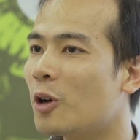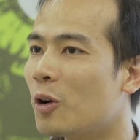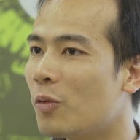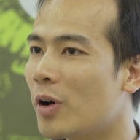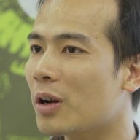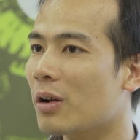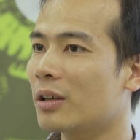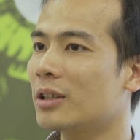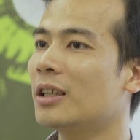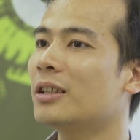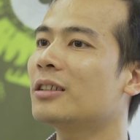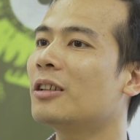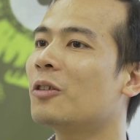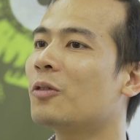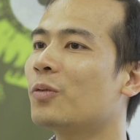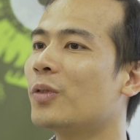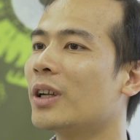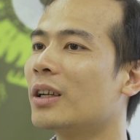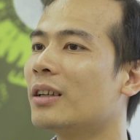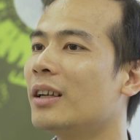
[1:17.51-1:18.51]
số phận của dân tộc
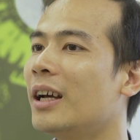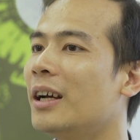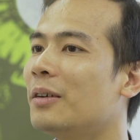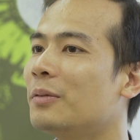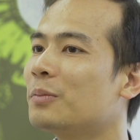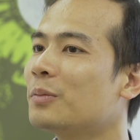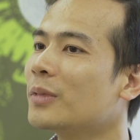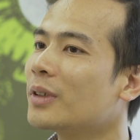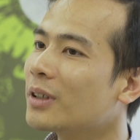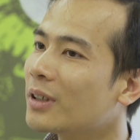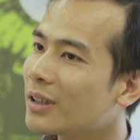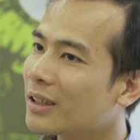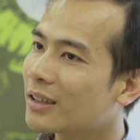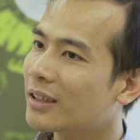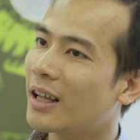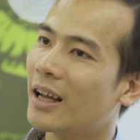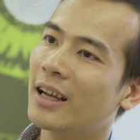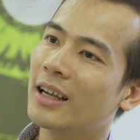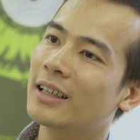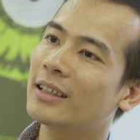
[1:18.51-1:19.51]
Việt Nam
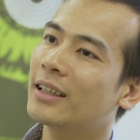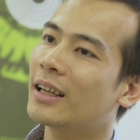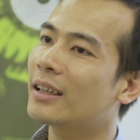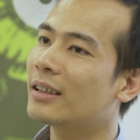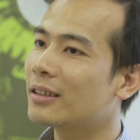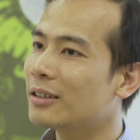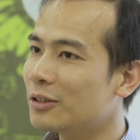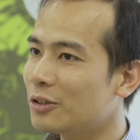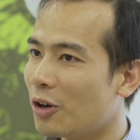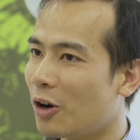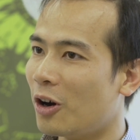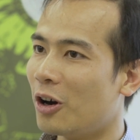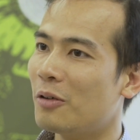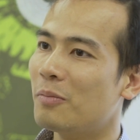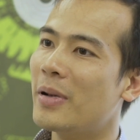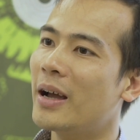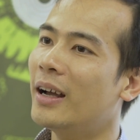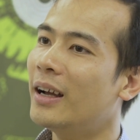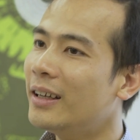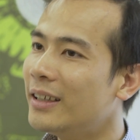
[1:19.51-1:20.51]
tài năng nhỏ
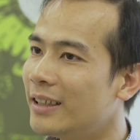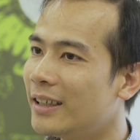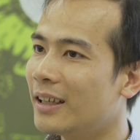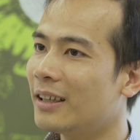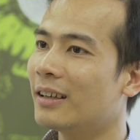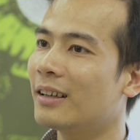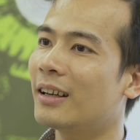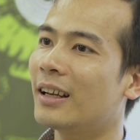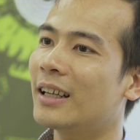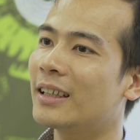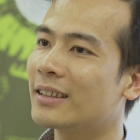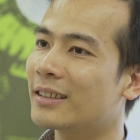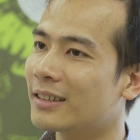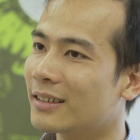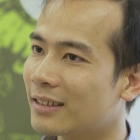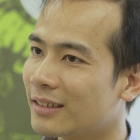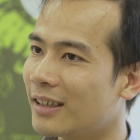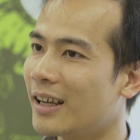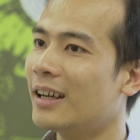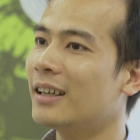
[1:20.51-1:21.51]
bé hiền
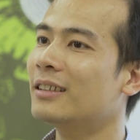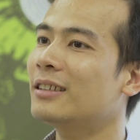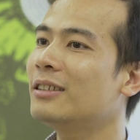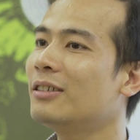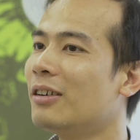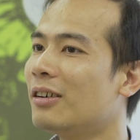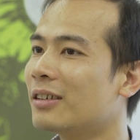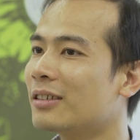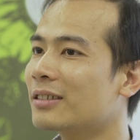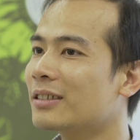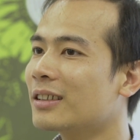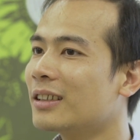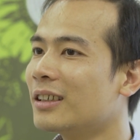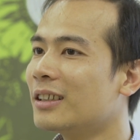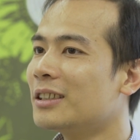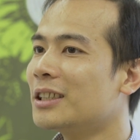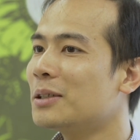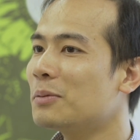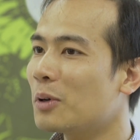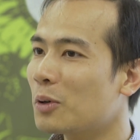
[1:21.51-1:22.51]
lành đáng thương
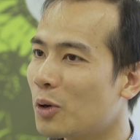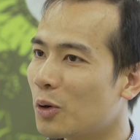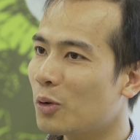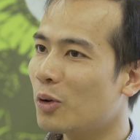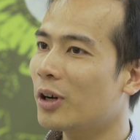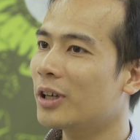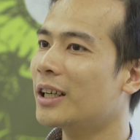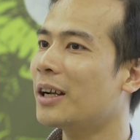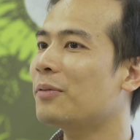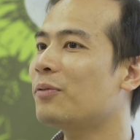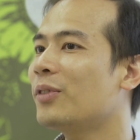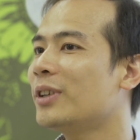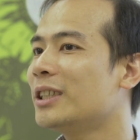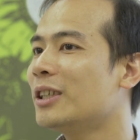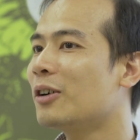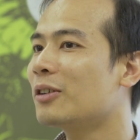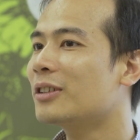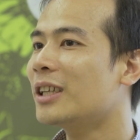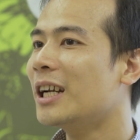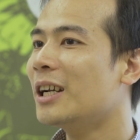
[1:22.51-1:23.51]
nhưng mà luôn luôn gặp
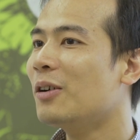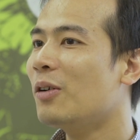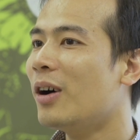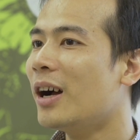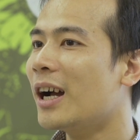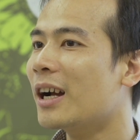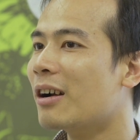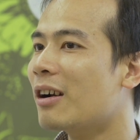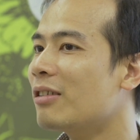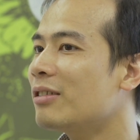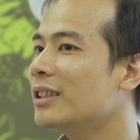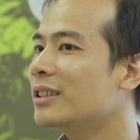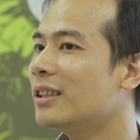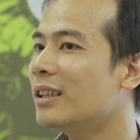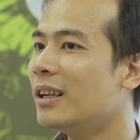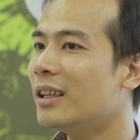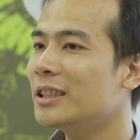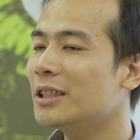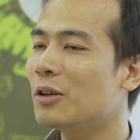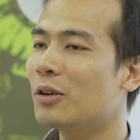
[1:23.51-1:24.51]
nhiều tai họa có khi
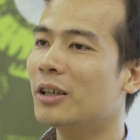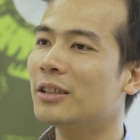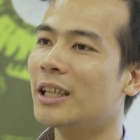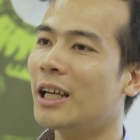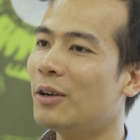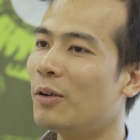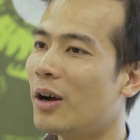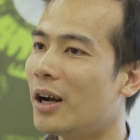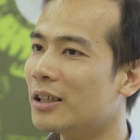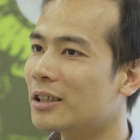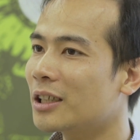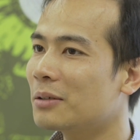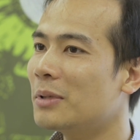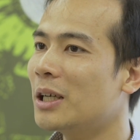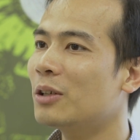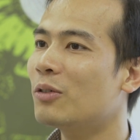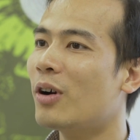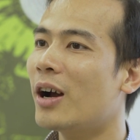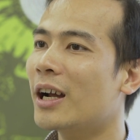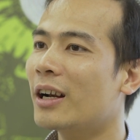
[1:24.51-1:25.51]
rất là nhiều cái tai họa từ
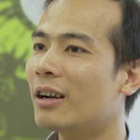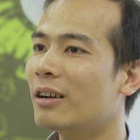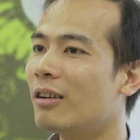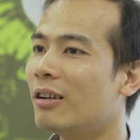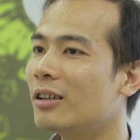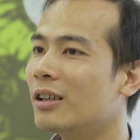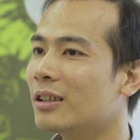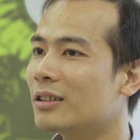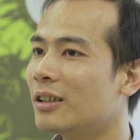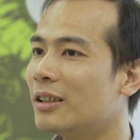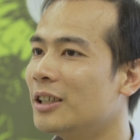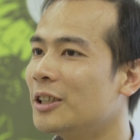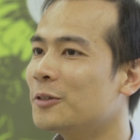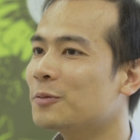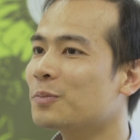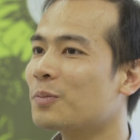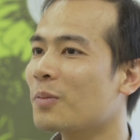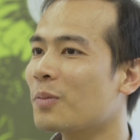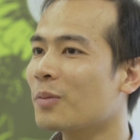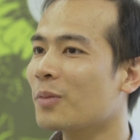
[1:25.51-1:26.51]
bên ngoài nó nó đưa tới
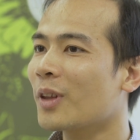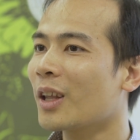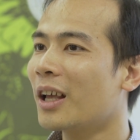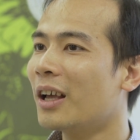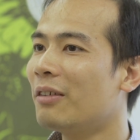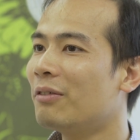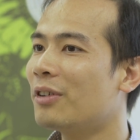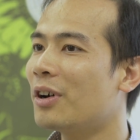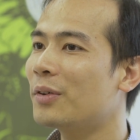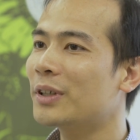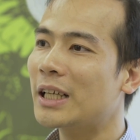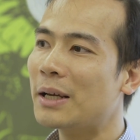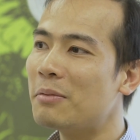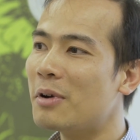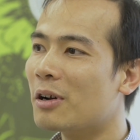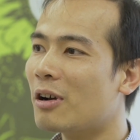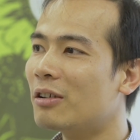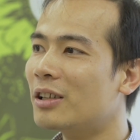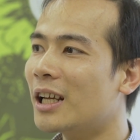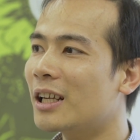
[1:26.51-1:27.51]
và vì thế
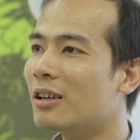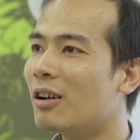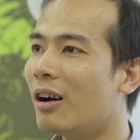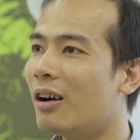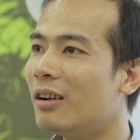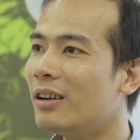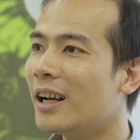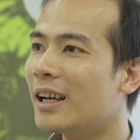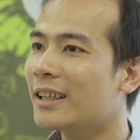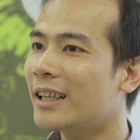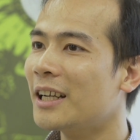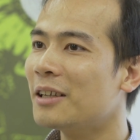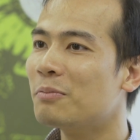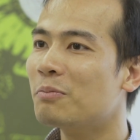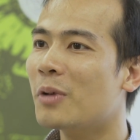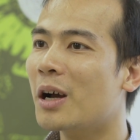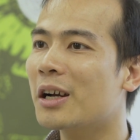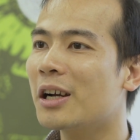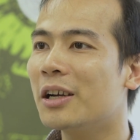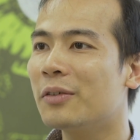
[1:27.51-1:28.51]
mà có thể đó là cách
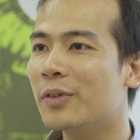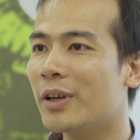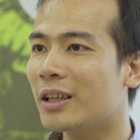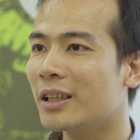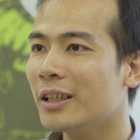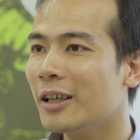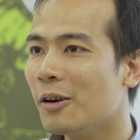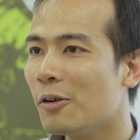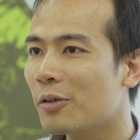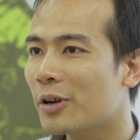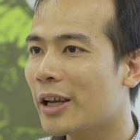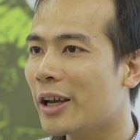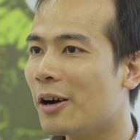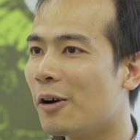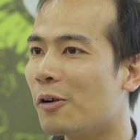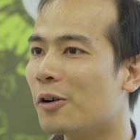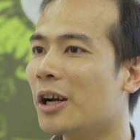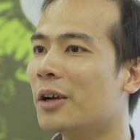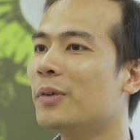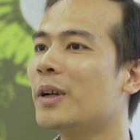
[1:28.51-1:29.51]
mà người Việt yêu
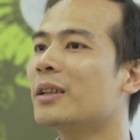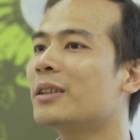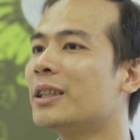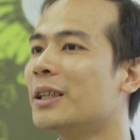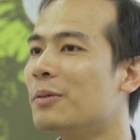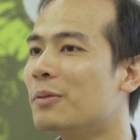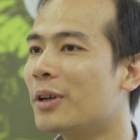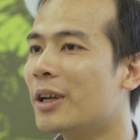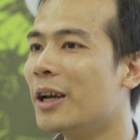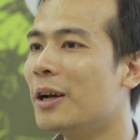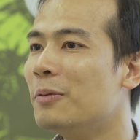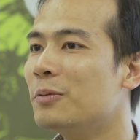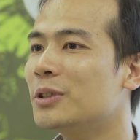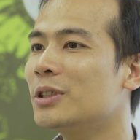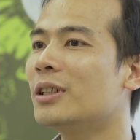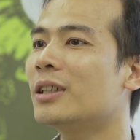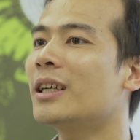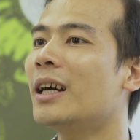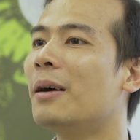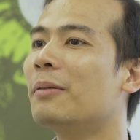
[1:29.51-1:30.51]
Kiều, người Việt tìm kiếm
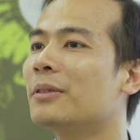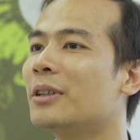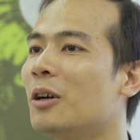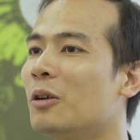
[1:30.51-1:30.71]
sự cảm